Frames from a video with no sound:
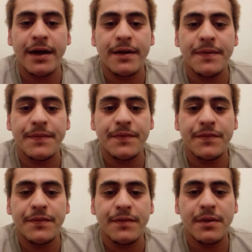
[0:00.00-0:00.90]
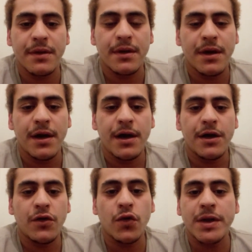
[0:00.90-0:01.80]
Donc ça tombe en même temps, donc je
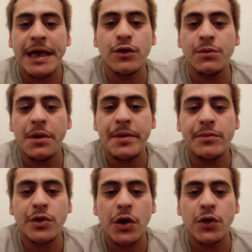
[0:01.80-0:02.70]
vais vous faire un petit cadeau